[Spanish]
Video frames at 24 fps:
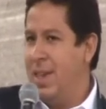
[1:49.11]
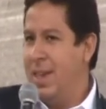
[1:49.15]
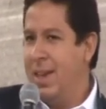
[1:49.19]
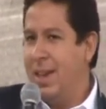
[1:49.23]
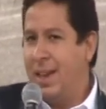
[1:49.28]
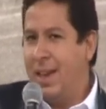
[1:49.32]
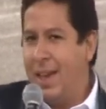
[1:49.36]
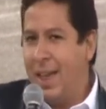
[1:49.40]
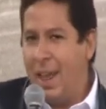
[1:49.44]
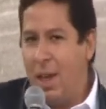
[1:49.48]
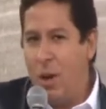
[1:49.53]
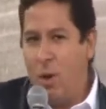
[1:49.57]

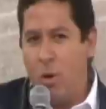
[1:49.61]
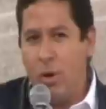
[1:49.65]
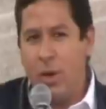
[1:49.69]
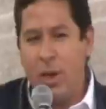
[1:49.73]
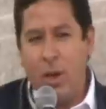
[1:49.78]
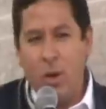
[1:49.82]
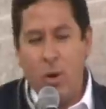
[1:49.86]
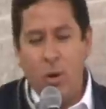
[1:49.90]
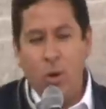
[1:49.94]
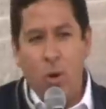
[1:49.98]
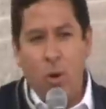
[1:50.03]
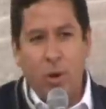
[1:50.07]
y creo
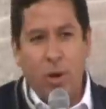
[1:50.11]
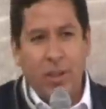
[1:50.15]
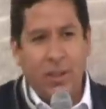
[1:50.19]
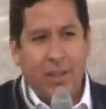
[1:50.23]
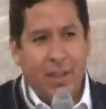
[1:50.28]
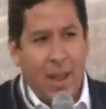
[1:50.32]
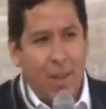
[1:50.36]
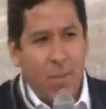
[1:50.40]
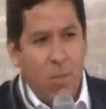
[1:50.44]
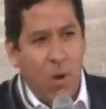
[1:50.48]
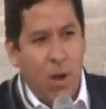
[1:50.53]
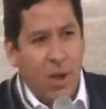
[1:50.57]
que con lo que
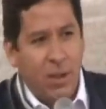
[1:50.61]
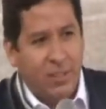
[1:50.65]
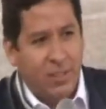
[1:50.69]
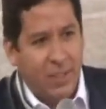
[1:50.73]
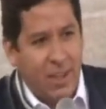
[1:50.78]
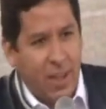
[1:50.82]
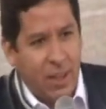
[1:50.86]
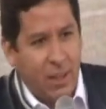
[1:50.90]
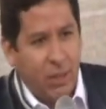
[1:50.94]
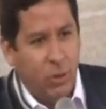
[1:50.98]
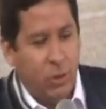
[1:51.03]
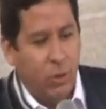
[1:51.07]
estamos
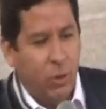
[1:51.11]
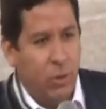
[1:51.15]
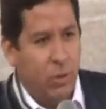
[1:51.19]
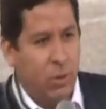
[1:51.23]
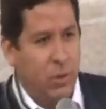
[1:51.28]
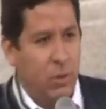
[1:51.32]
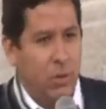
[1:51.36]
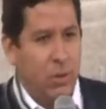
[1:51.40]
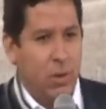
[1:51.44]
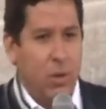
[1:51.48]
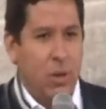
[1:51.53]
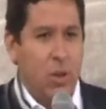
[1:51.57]
haciendo,
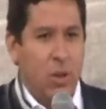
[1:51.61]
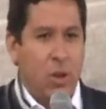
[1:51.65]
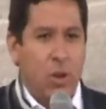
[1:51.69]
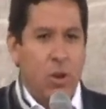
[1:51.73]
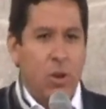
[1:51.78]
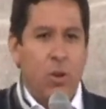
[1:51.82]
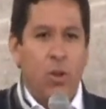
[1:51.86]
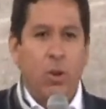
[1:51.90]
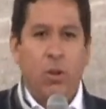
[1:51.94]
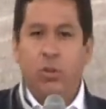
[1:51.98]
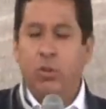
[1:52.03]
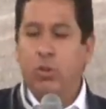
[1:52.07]

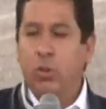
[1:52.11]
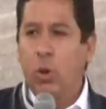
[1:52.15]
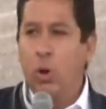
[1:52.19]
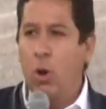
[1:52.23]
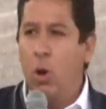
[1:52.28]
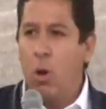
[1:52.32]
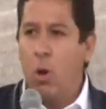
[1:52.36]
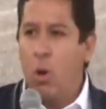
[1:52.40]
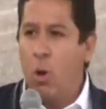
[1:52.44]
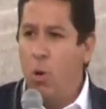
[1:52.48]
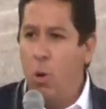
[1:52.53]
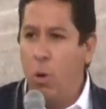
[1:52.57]
no
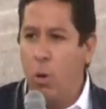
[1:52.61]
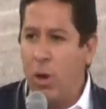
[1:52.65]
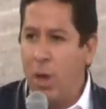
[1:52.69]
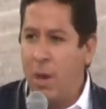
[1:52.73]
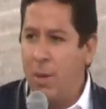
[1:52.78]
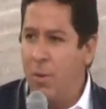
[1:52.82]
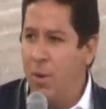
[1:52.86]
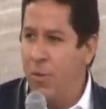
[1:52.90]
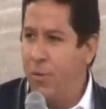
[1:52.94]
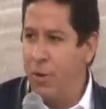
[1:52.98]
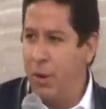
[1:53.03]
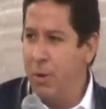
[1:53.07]
solo con lo
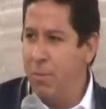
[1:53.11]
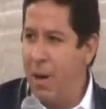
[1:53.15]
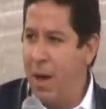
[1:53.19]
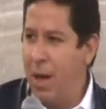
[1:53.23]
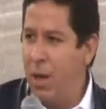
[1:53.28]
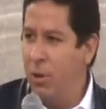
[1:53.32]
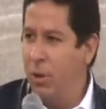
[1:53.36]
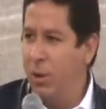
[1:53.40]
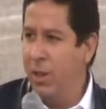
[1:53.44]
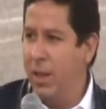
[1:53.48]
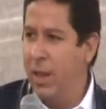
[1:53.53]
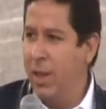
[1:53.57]
que hemos
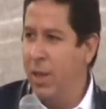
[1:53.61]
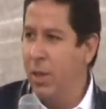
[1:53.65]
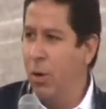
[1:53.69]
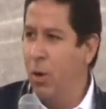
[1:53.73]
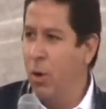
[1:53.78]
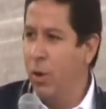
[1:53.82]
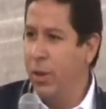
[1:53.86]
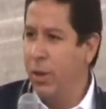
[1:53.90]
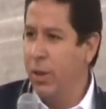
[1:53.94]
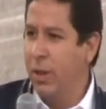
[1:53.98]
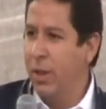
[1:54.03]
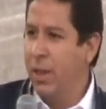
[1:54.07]
firmado el día
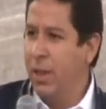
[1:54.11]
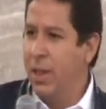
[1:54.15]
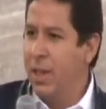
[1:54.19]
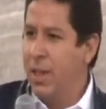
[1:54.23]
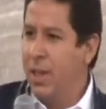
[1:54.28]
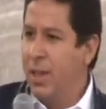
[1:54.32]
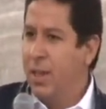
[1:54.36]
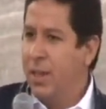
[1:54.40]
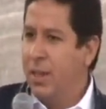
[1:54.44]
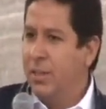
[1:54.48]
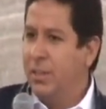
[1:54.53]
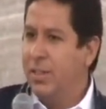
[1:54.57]
de hoy,
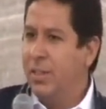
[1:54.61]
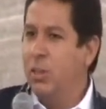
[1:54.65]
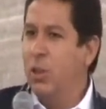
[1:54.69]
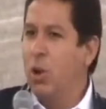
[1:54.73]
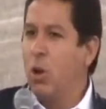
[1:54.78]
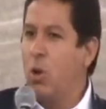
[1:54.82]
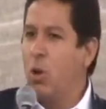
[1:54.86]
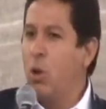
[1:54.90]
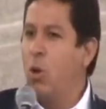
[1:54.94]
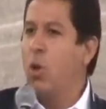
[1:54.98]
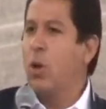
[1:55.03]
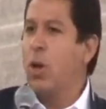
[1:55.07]

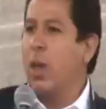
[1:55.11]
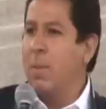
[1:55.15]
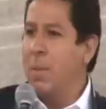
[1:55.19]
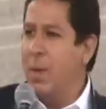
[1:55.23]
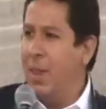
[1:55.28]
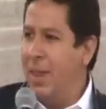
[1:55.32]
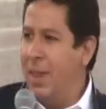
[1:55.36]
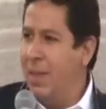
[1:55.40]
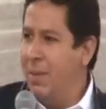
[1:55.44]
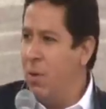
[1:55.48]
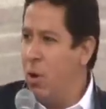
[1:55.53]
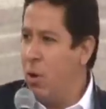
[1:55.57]
sino con lo que
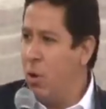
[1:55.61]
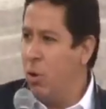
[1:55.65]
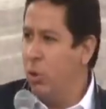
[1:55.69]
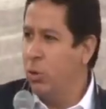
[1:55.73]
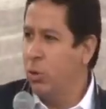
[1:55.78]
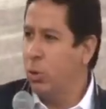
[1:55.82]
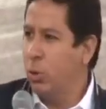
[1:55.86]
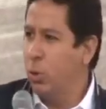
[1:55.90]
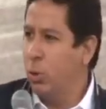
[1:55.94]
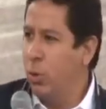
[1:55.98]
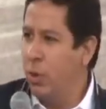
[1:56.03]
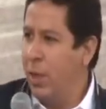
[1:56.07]
venimos
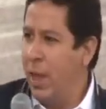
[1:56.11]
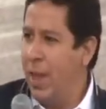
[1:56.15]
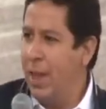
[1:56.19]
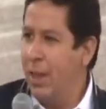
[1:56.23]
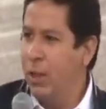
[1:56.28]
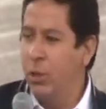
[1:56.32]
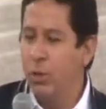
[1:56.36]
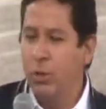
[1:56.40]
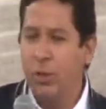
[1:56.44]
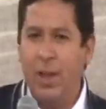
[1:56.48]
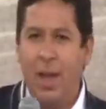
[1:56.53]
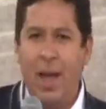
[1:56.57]

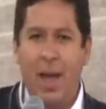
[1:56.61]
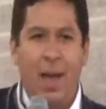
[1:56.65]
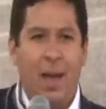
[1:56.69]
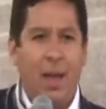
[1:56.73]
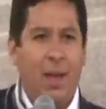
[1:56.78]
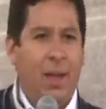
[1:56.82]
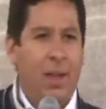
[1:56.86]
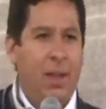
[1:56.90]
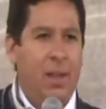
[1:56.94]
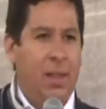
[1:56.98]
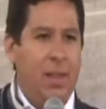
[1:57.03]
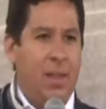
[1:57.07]
construyendo
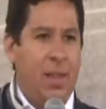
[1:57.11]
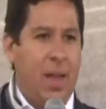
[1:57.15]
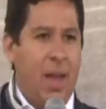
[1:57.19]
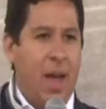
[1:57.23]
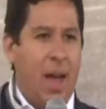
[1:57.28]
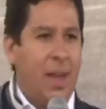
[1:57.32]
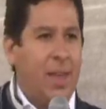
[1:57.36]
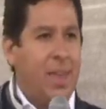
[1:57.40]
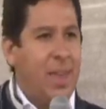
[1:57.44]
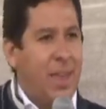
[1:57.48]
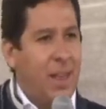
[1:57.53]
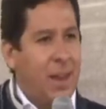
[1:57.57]
ya
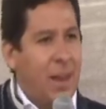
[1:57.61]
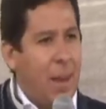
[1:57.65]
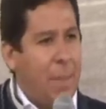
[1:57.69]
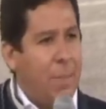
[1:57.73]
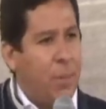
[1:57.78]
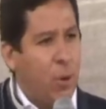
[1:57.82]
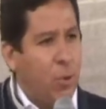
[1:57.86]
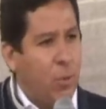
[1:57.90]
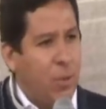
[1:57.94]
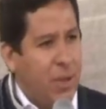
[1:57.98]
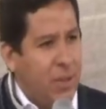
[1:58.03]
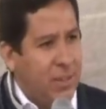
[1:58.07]
aquí en
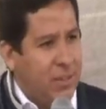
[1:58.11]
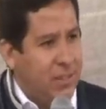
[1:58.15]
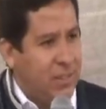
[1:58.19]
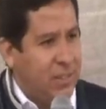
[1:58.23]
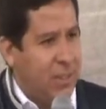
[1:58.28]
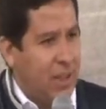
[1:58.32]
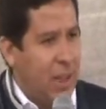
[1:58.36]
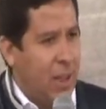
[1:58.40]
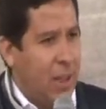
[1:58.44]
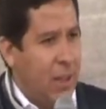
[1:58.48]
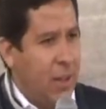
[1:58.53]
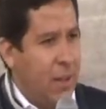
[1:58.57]
la
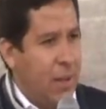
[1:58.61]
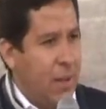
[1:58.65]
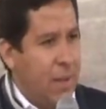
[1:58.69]
provincia,